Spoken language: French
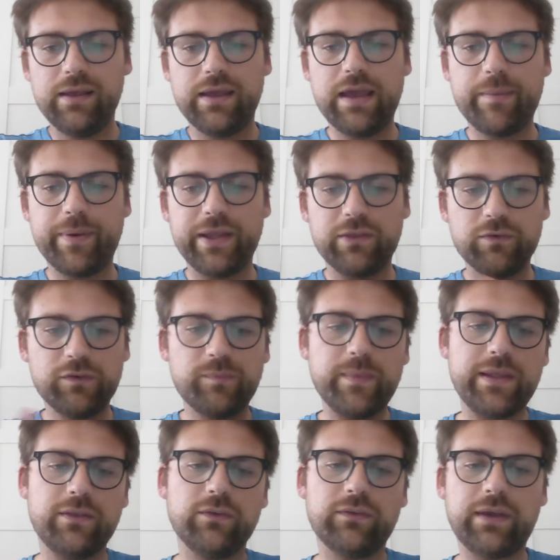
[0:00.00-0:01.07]
Et après deux
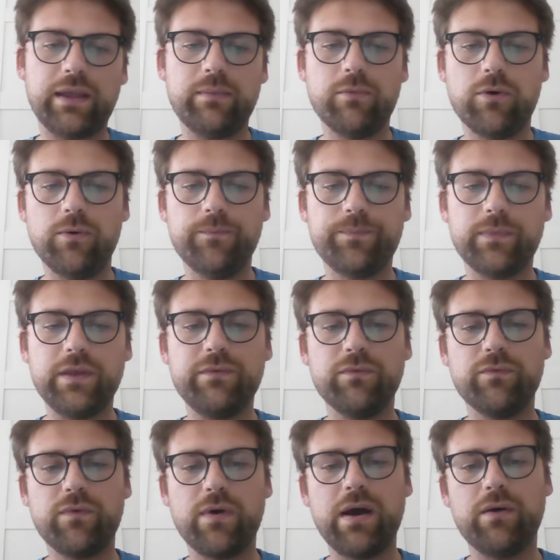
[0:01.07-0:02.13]
semaines d'entraînement, ils vont
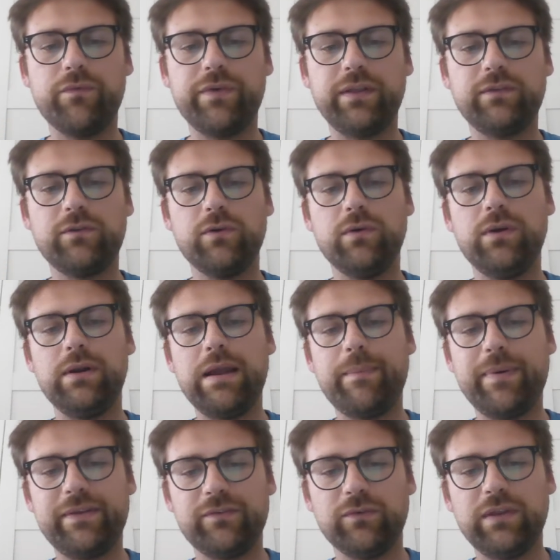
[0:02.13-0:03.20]
voir en fait que la
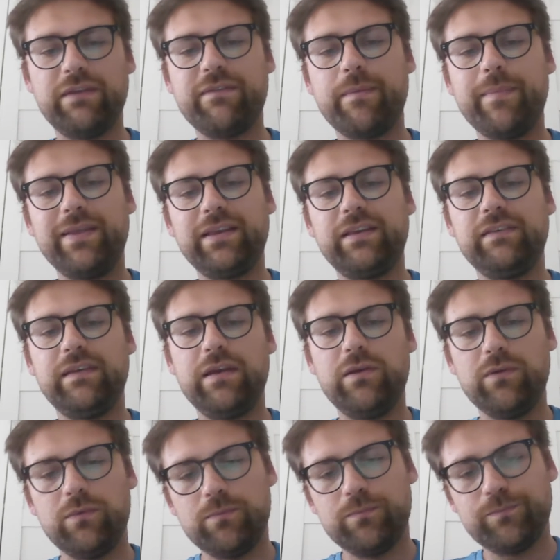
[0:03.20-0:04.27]
patiente, elle va maîtriser
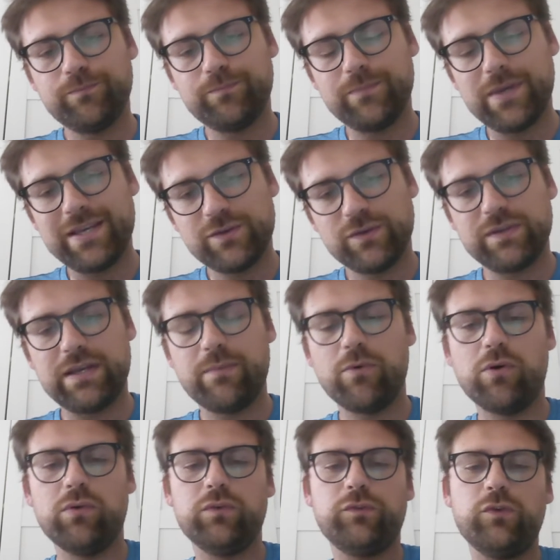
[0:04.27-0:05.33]

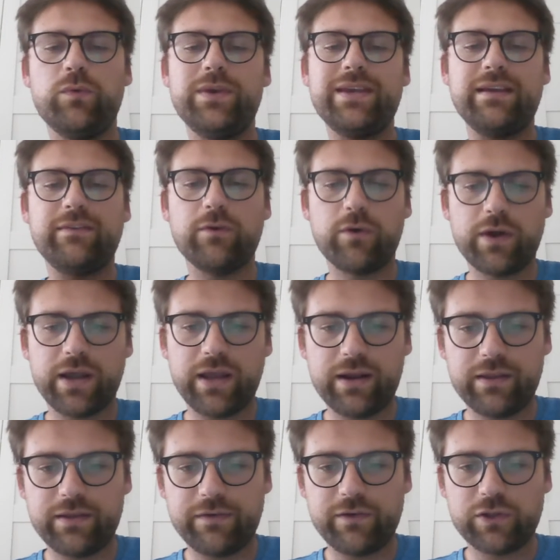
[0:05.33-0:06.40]
essentiellement celui qui a été en
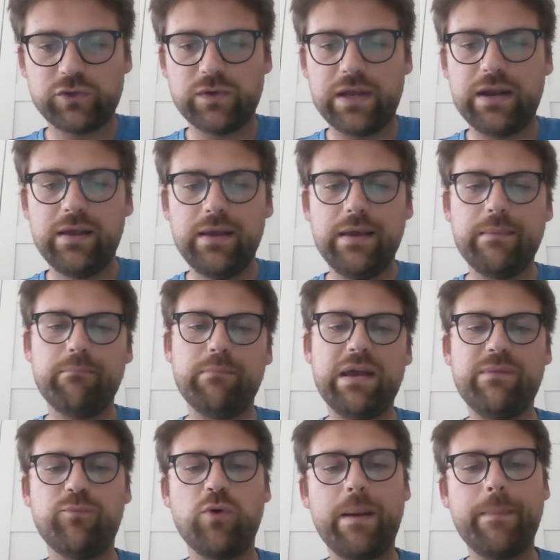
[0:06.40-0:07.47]
réalité virtuelle, mais
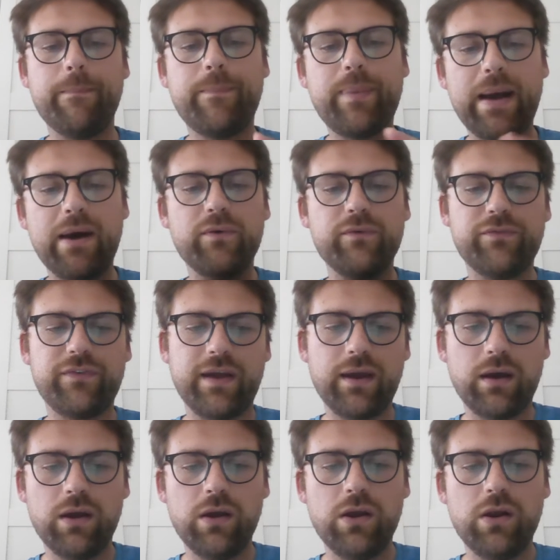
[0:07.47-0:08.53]
elle pourra pas
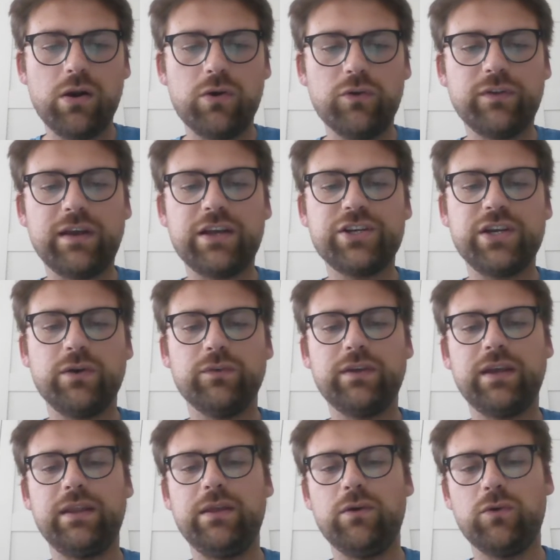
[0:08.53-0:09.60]
refaire le trajet
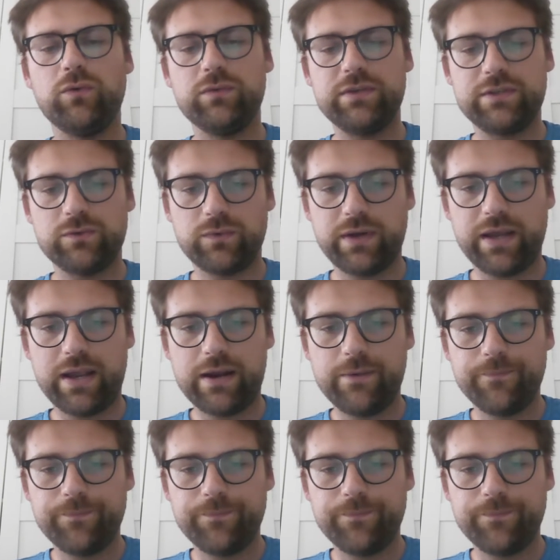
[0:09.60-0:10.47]
entraîné en conditions réelles.